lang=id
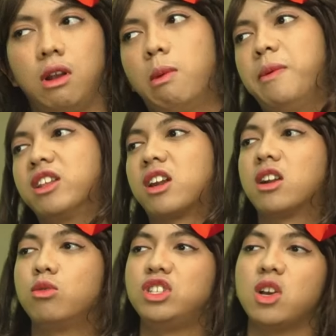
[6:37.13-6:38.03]
Lebih
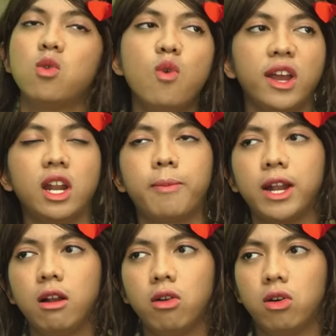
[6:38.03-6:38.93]
pinteran kucing gue
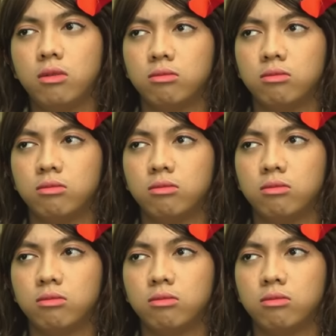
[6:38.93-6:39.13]
daripada lo.